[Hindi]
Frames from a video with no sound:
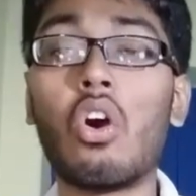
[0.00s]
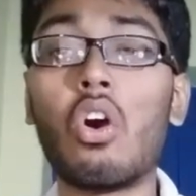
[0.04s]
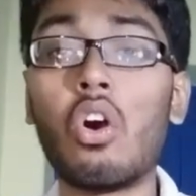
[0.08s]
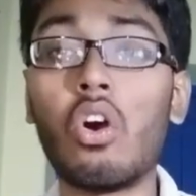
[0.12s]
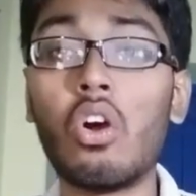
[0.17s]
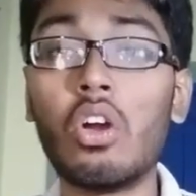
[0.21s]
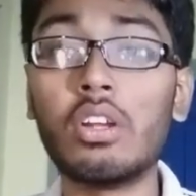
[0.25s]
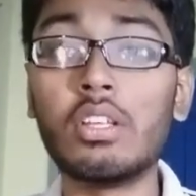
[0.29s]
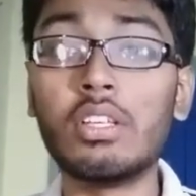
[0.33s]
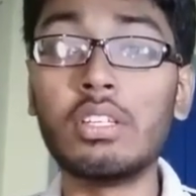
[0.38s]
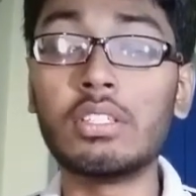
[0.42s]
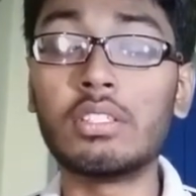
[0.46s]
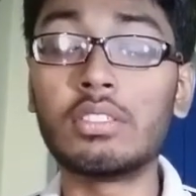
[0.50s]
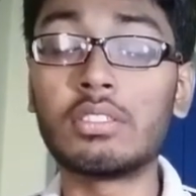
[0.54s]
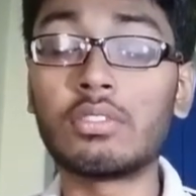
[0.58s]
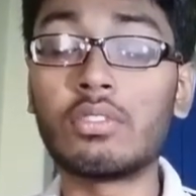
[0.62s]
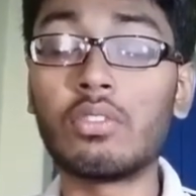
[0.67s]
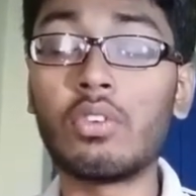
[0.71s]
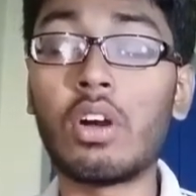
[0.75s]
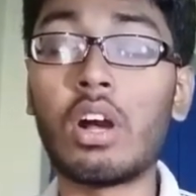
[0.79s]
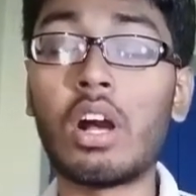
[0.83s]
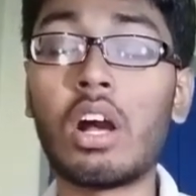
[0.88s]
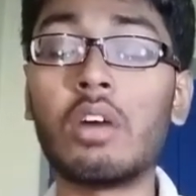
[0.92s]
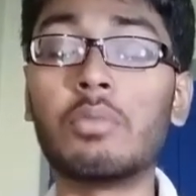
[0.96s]
और
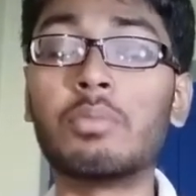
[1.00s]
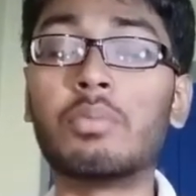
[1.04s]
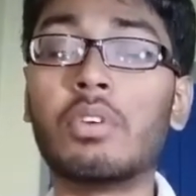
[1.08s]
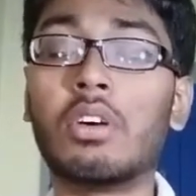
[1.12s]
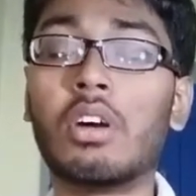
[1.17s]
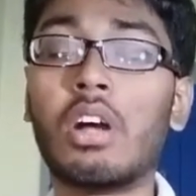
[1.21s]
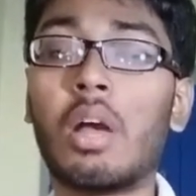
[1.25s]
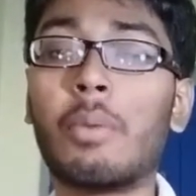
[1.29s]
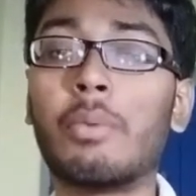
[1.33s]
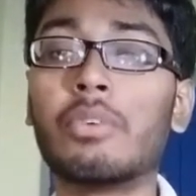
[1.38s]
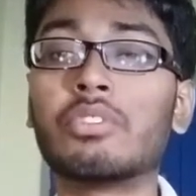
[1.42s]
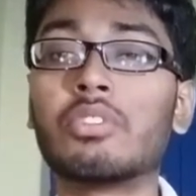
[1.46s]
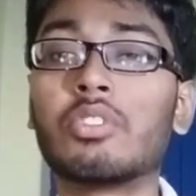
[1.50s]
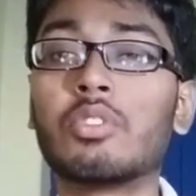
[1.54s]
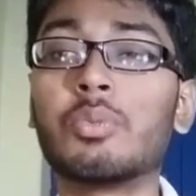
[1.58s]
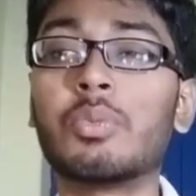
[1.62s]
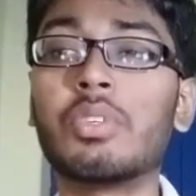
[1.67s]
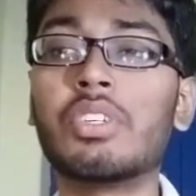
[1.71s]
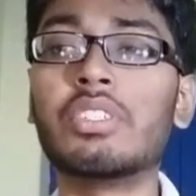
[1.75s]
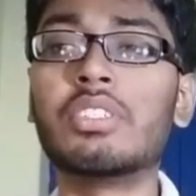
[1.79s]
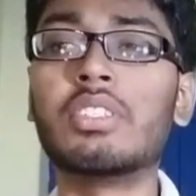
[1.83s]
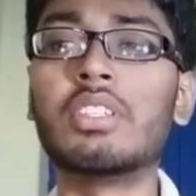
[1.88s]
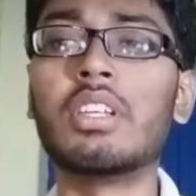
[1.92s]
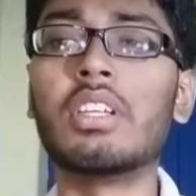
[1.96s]
इसको आप अमेजोन uh,
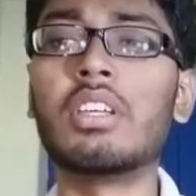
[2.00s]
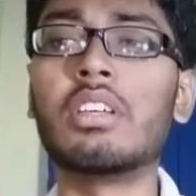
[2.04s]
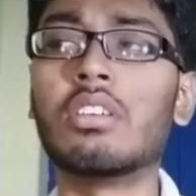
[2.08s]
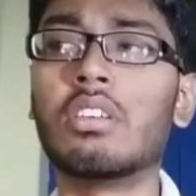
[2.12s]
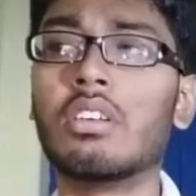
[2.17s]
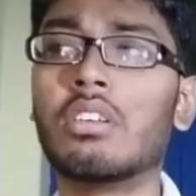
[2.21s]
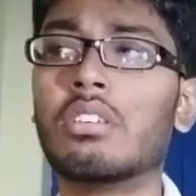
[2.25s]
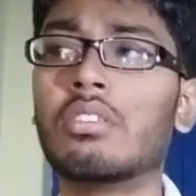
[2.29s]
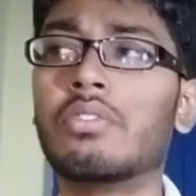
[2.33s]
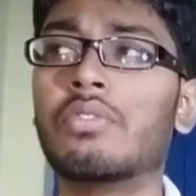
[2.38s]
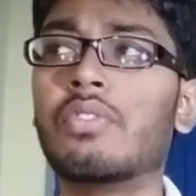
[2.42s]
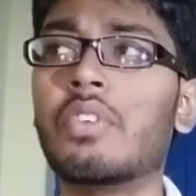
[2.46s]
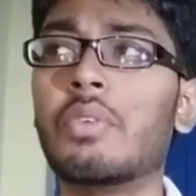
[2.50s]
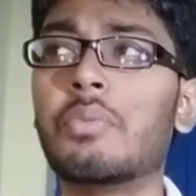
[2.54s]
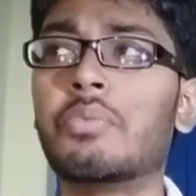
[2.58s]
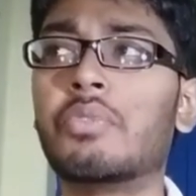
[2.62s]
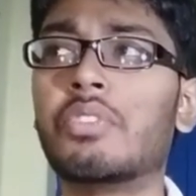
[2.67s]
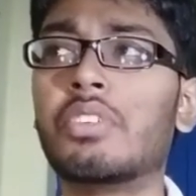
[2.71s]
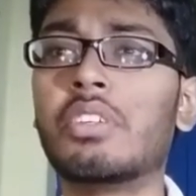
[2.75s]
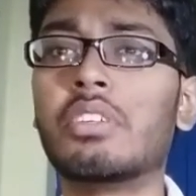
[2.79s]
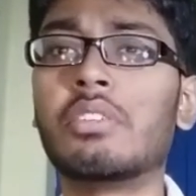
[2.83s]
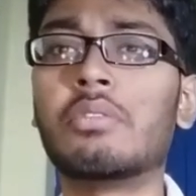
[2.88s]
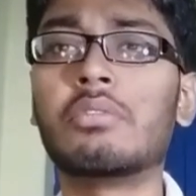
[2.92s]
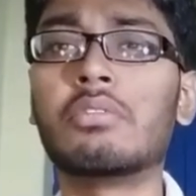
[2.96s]
में इजीली
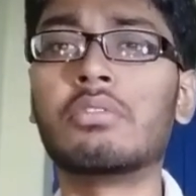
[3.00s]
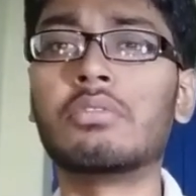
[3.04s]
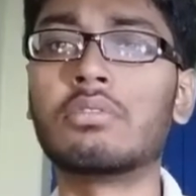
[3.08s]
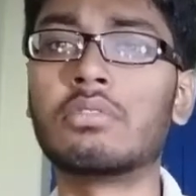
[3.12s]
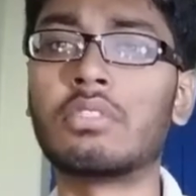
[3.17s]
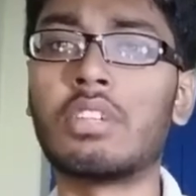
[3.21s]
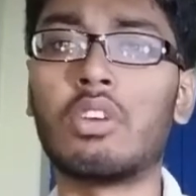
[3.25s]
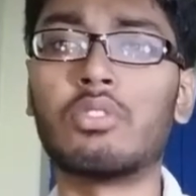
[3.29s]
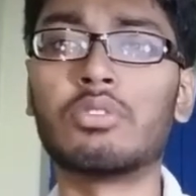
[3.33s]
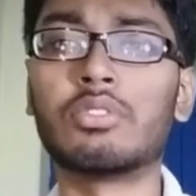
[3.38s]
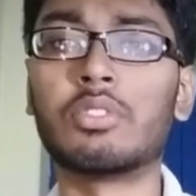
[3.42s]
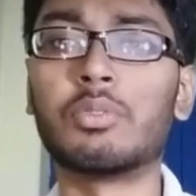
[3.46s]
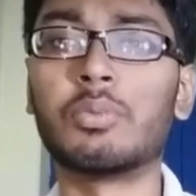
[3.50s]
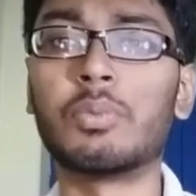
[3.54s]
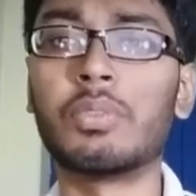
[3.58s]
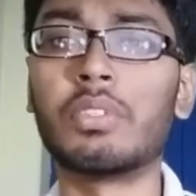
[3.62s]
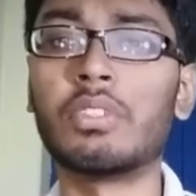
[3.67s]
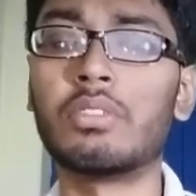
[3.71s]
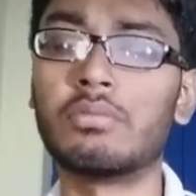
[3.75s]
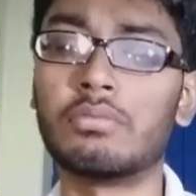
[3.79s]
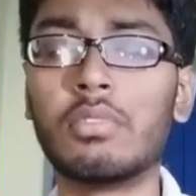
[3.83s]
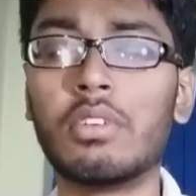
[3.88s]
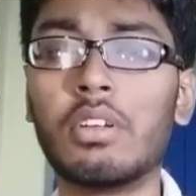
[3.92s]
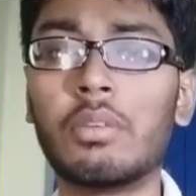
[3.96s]
फिफ्टीन थाउजेंड
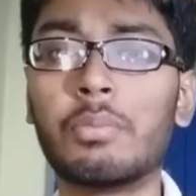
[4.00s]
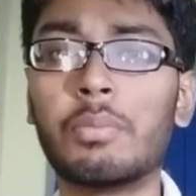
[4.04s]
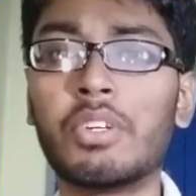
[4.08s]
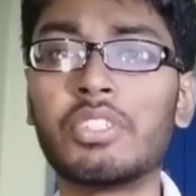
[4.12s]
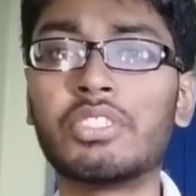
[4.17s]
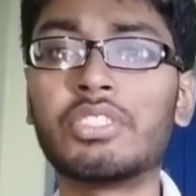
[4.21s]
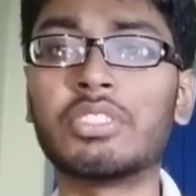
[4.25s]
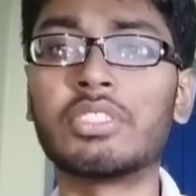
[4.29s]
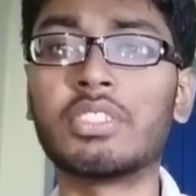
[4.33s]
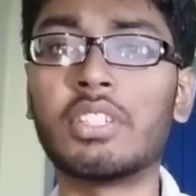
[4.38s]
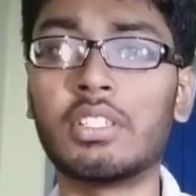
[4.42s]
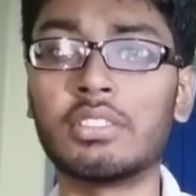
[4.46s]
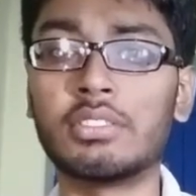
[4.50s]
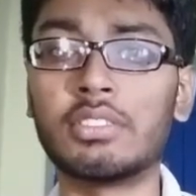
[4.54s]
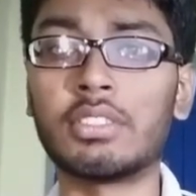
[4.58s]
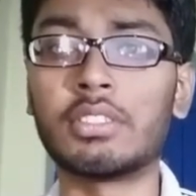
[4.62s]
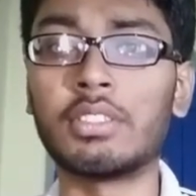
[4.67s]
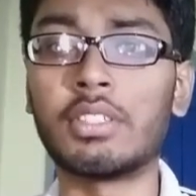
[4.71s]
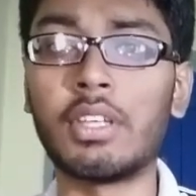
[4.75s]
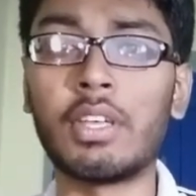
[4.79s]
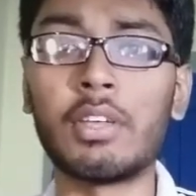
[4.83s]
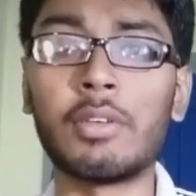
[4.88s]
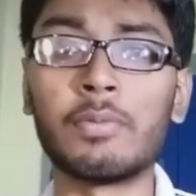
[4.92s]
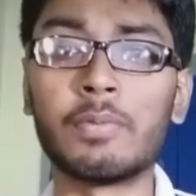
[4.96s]
में परचेस uh, कर
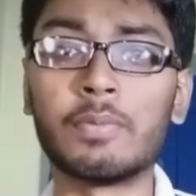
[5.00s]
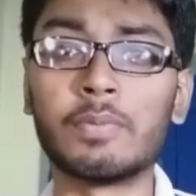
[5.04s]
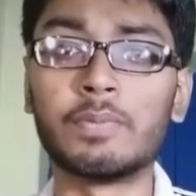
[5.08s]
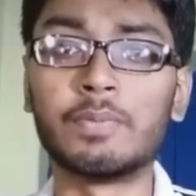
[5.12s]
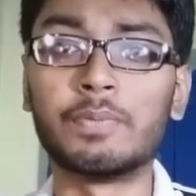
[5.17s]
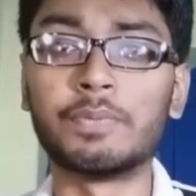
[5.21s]
सकते हैं